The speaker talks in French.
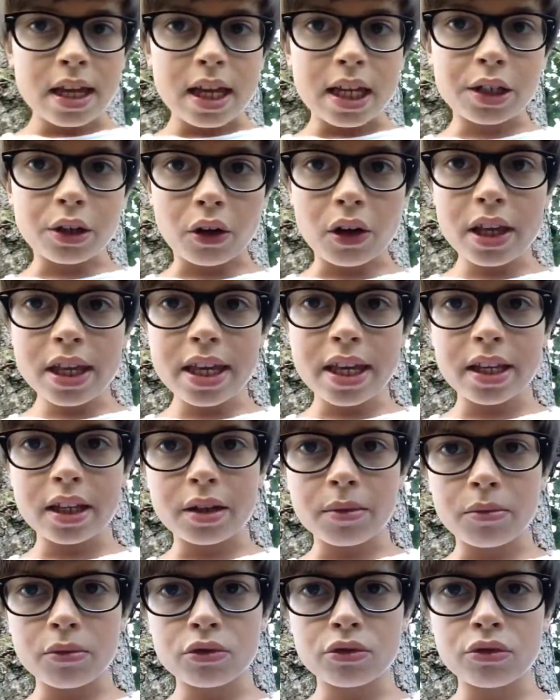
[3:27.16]
Et genre là, il y, a,
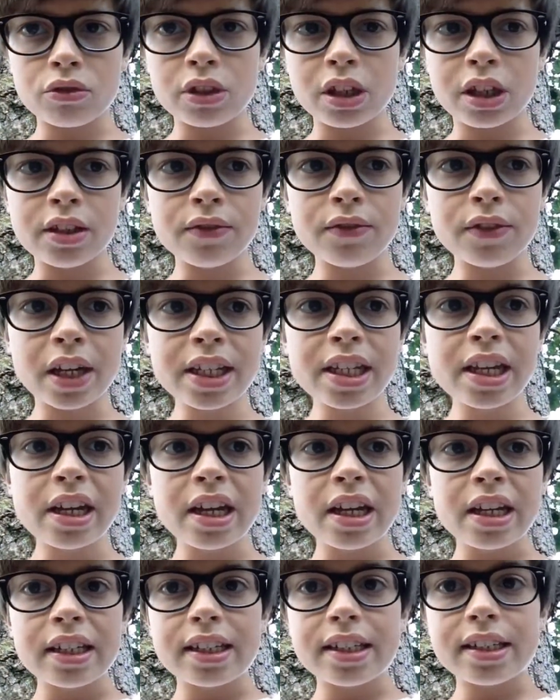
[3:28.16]
comme, il une vieille
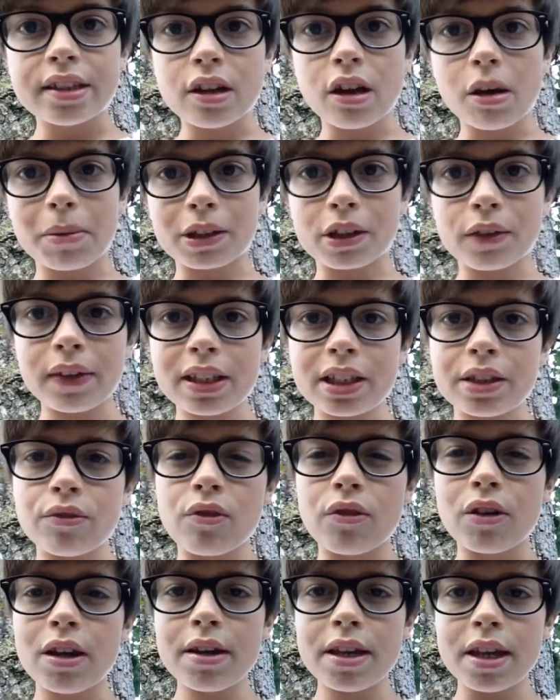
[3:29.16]
qui sort. Parce qu'en fait, si vous
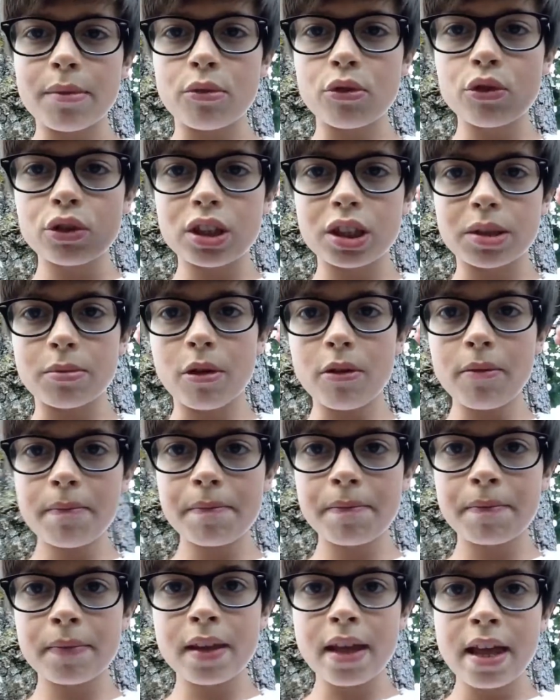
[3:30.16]
voulez, il y a mon lotissement.
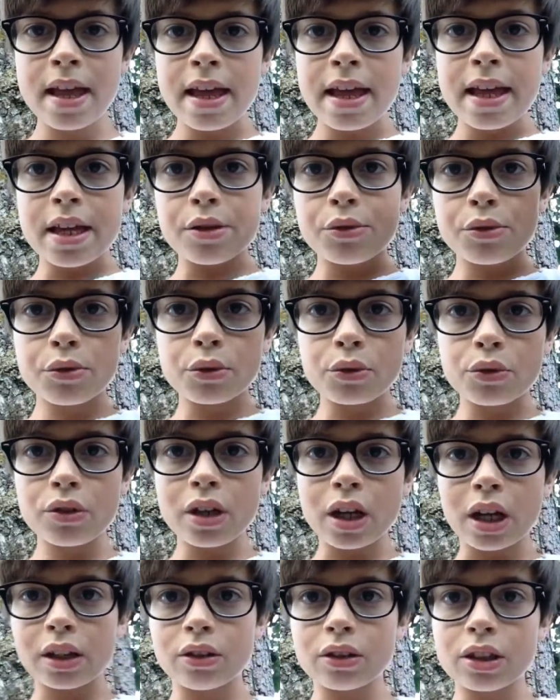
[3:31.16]
Et juste au-dessus, il
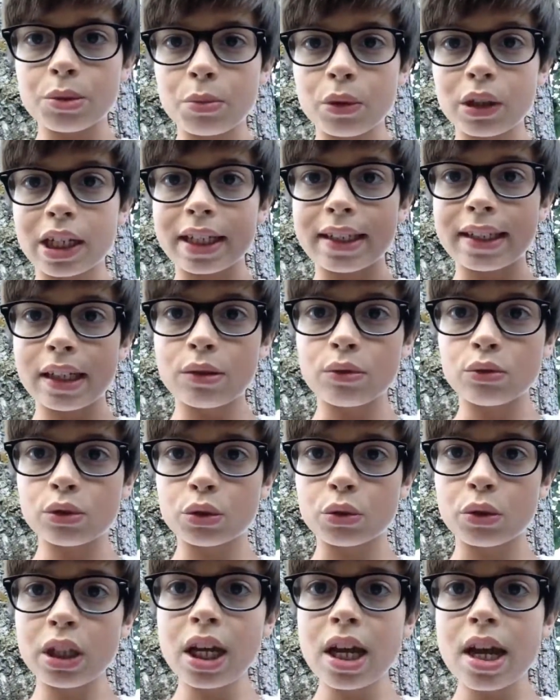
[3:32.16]
y a un lotissement qui a été
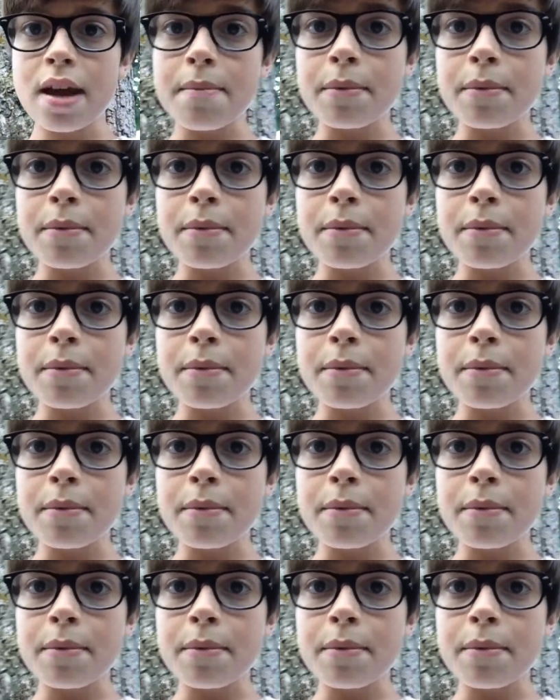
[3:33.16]
construit.